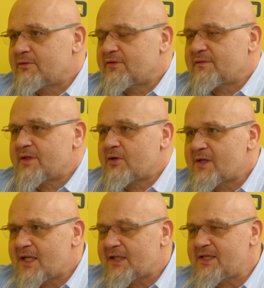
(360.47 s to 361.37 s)
słynnego
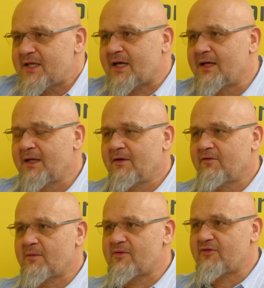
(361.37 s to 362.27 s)
granatnika w
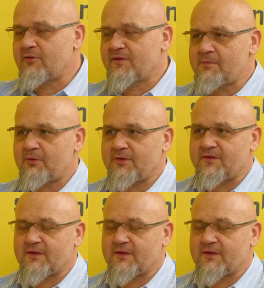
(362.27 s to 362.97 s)
Komendzie Głównej Policji.